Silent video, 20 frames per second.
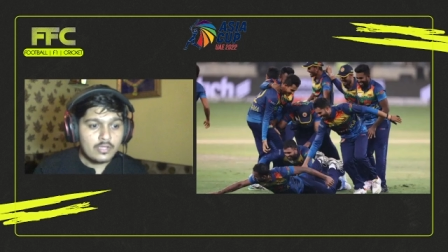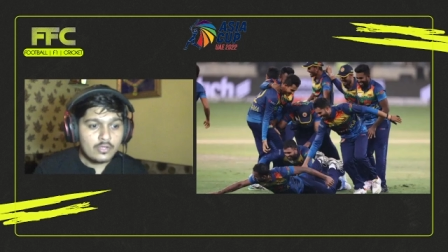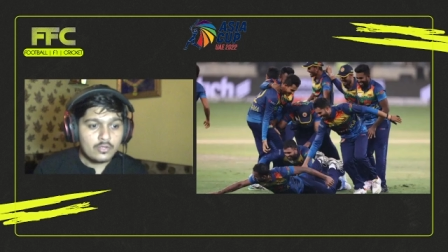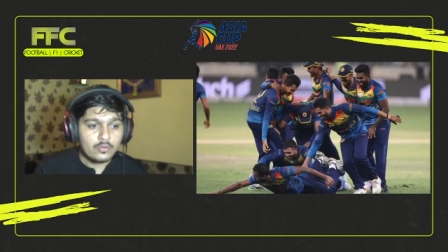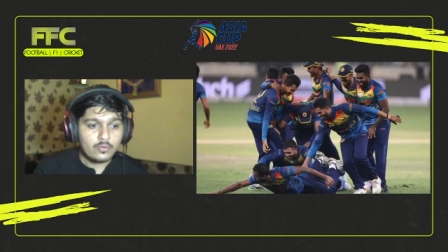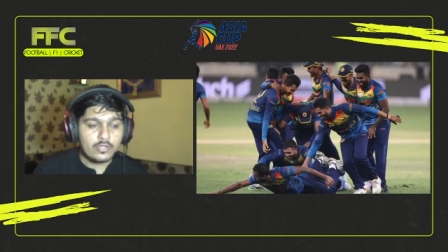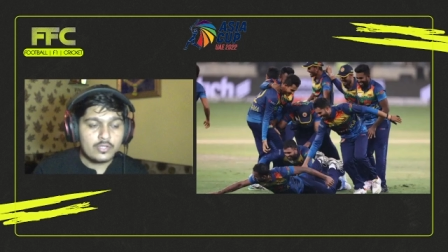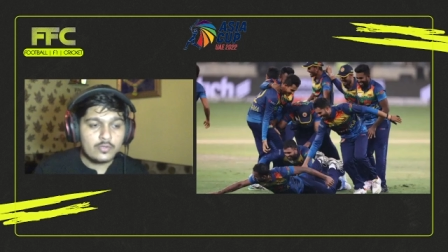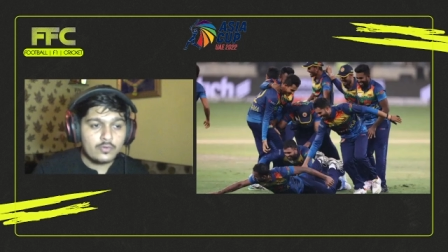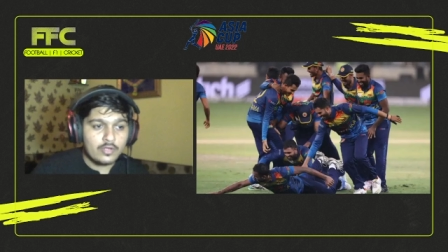
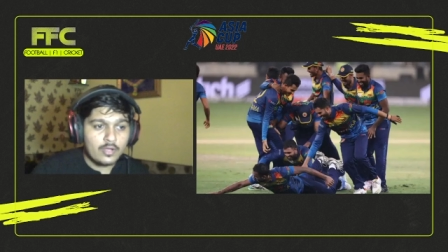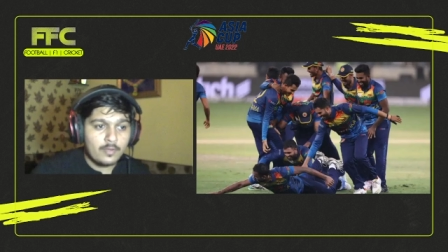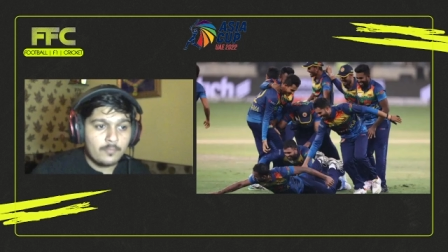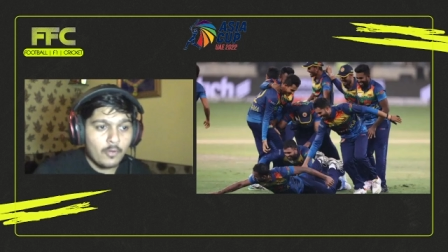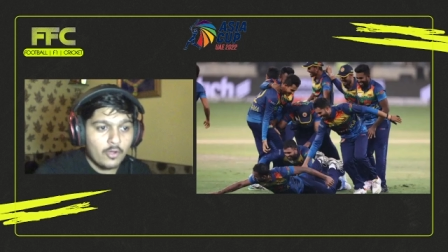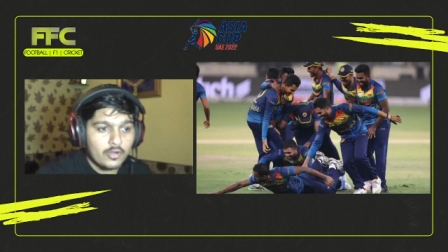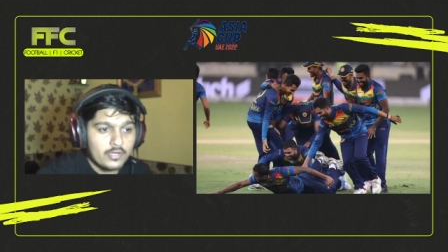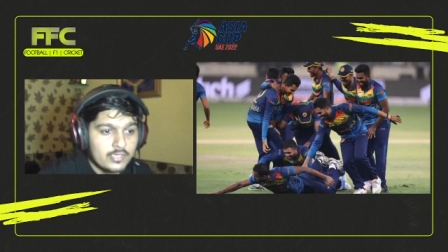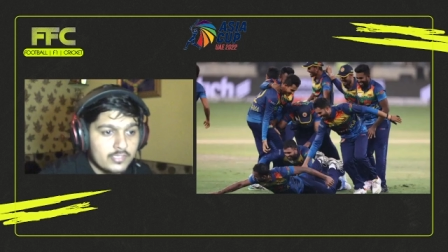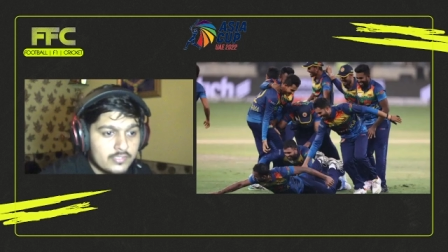कोई उनका
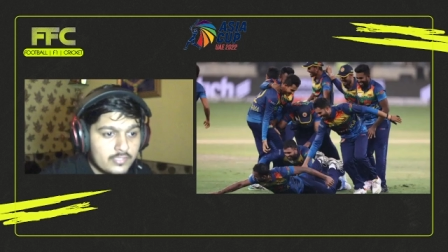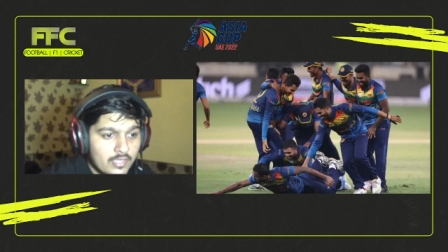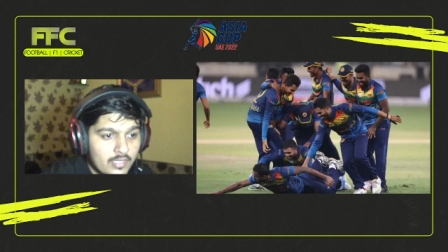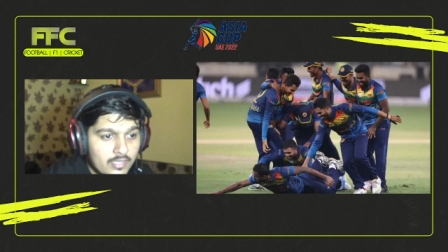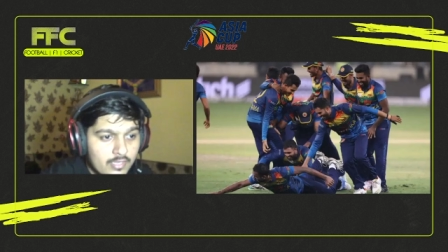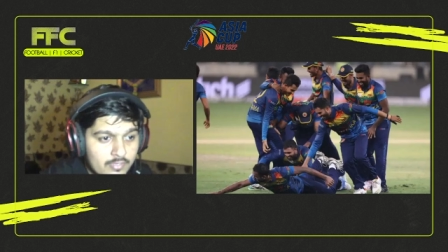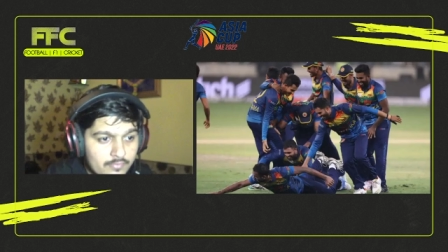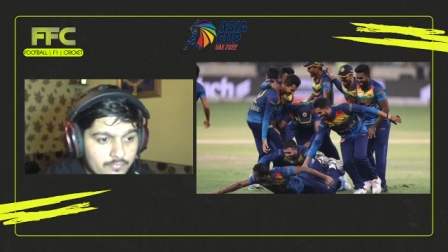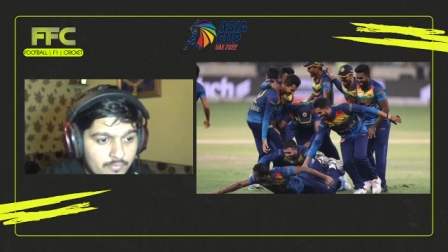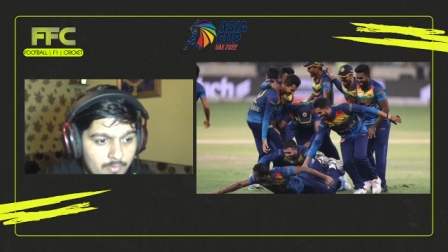बॉलर था
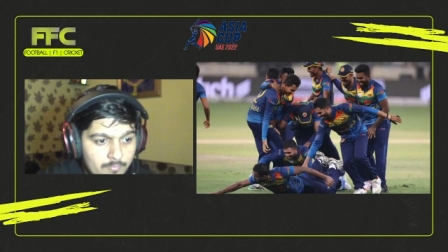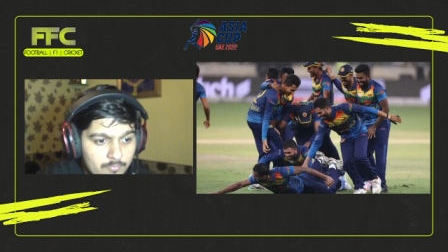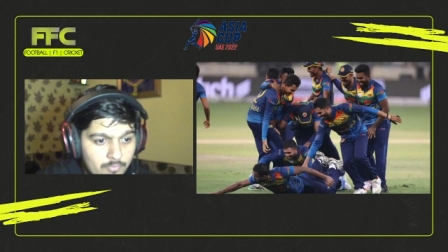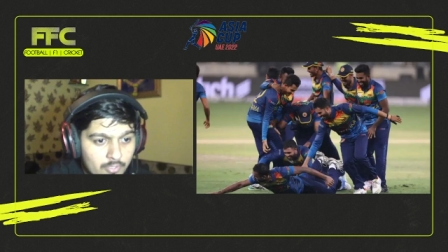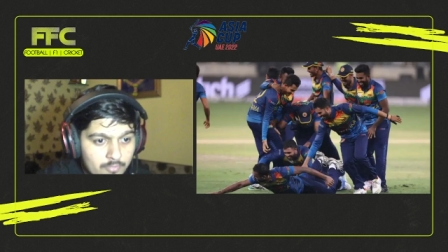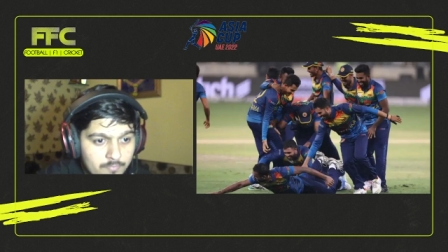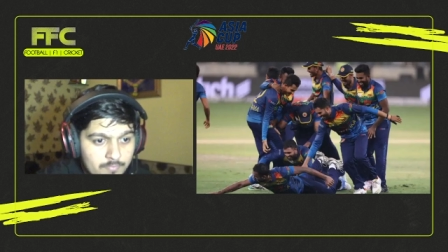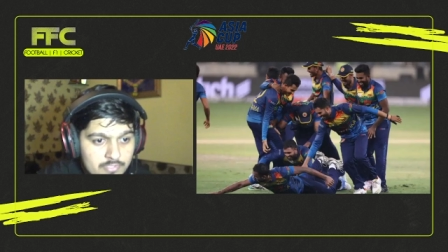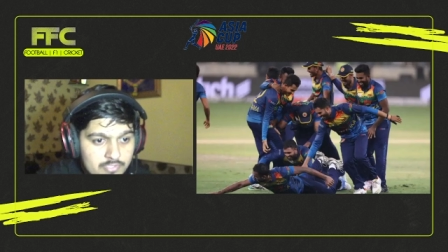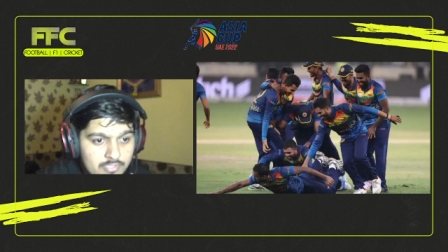इफ़ आई एम
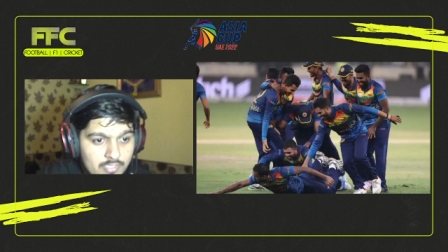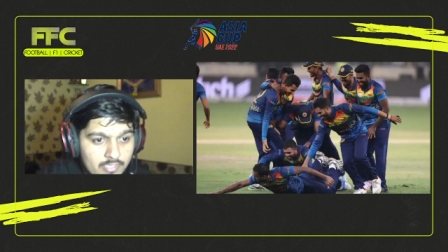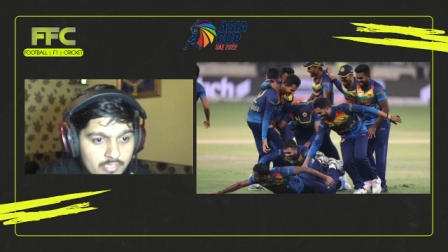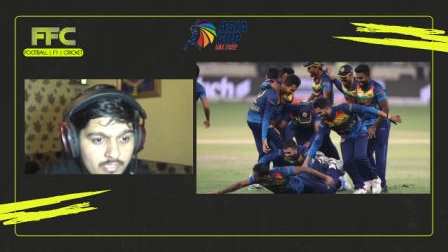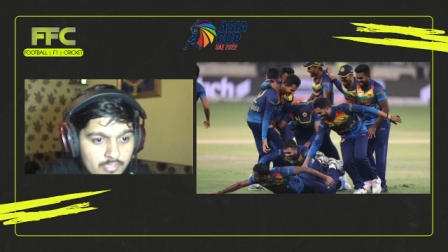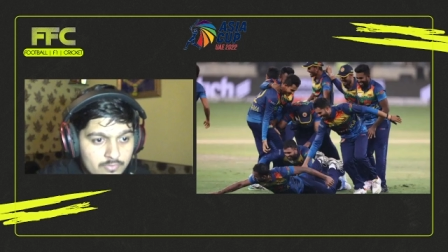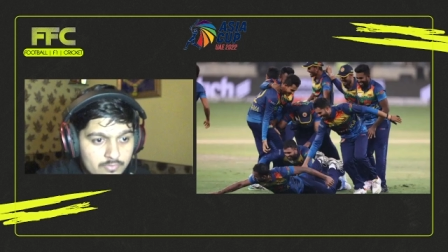नॉट मिस्टेकन